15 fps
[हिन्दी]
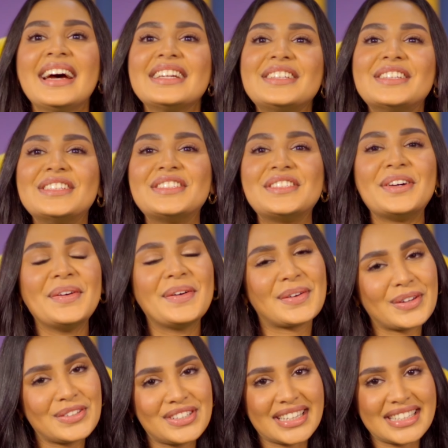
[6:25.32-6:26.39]
दोस्तों
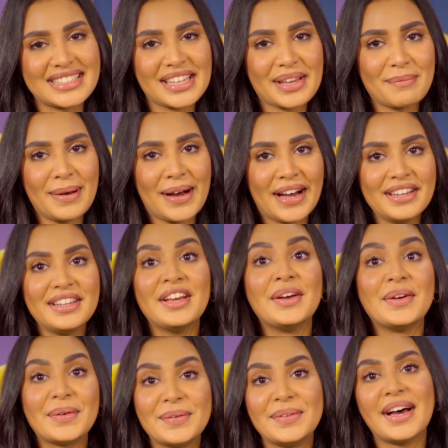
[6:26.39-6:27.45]
कुछ अरसे बाद
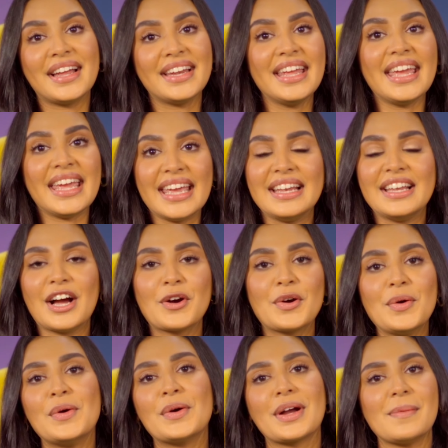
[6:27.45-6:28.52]
खुदा ने एलिया
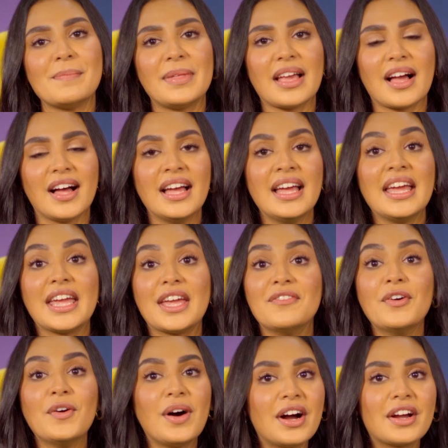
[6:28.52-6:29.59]
को हुक्म दिया कि
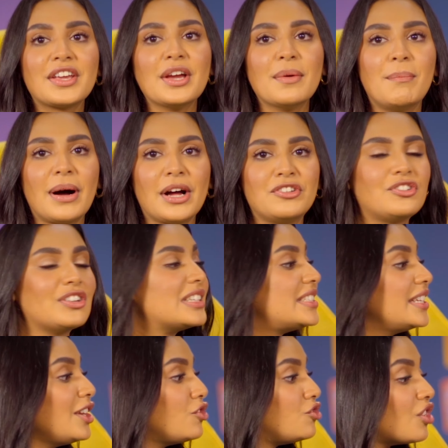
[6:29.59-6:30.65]
वो अकीब बादशाह
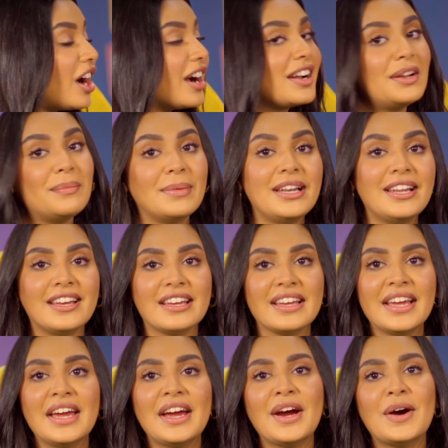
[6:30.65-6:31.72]
से जाकर मिले
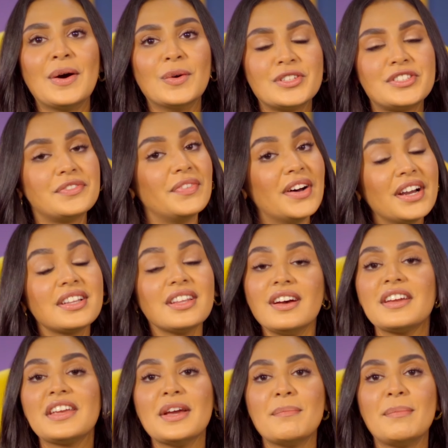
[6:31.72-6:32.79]
उस वक्त
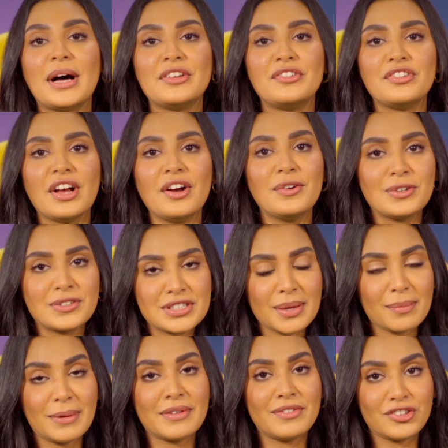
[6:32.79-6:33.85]
अकीब बादशाह और उसकी
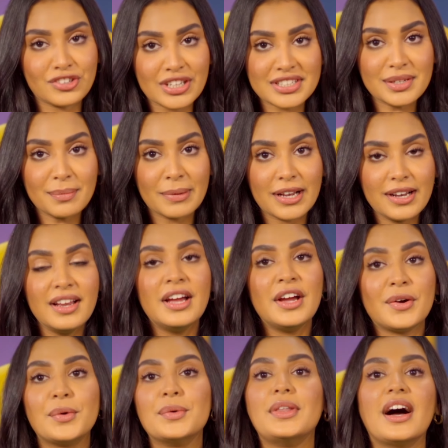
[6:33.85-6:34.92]
बीवी जेजबेल
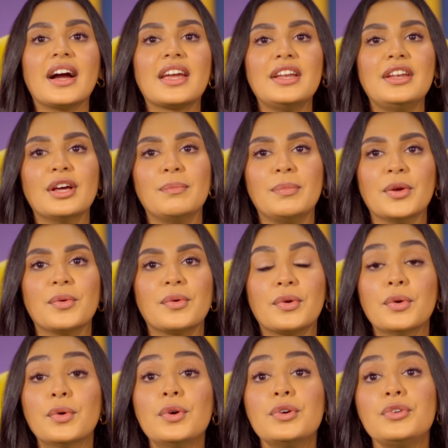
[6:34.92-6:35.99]
खुदा के नबियों
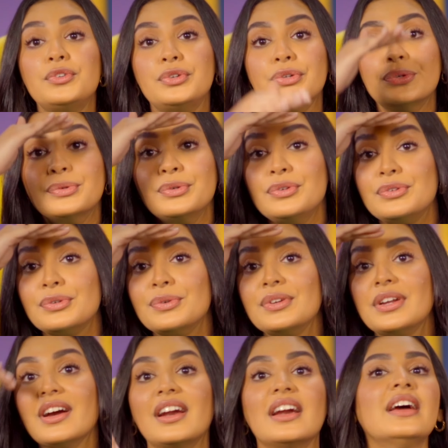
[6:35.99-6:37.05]
को ढूंढ ढूंढ
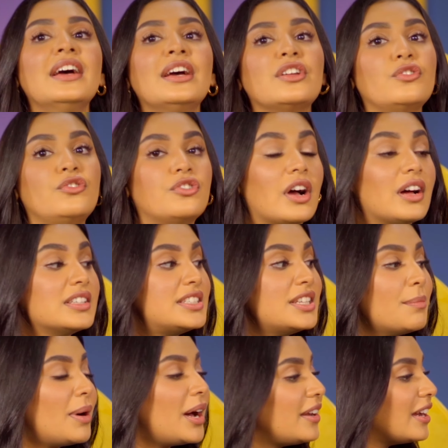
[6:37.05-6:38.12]
कर जान से
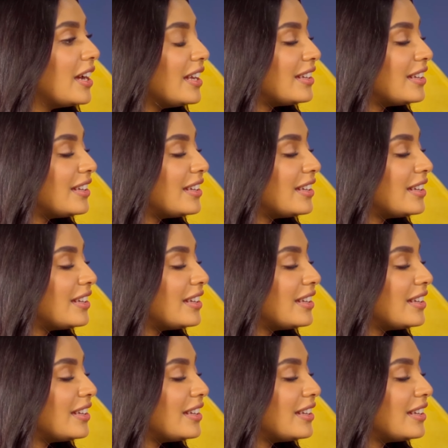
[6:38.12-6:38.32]
मार रहे